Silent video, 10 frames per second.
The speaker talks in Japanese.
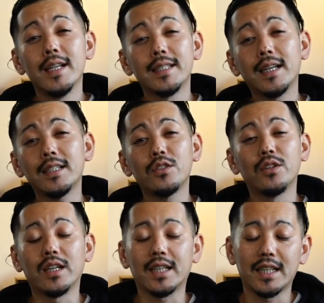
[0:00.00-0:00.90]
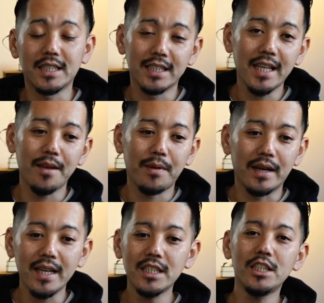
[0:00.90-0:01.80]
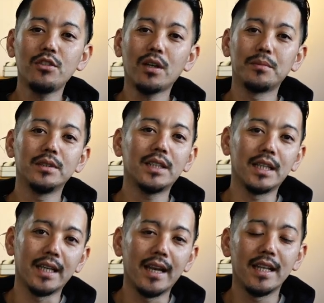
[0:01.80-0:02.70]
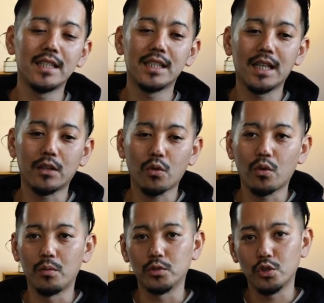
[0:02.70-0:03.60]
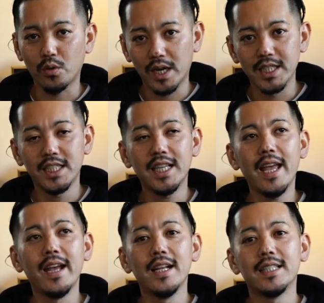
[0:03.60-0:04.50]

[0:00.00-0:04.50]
探すような形で、まあ、歴史とか文化にね、根付いたところも紹介して、